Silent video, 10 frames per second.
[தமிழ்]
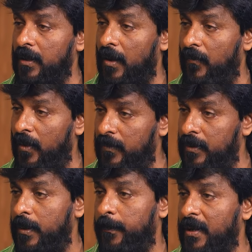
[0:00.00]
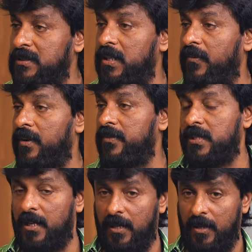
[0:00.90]
வந்து அவ்வளவு பாசிட்டிவான
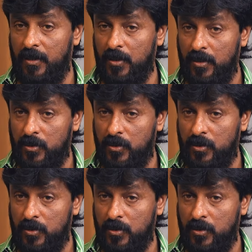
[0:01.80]
விஷயங்கள்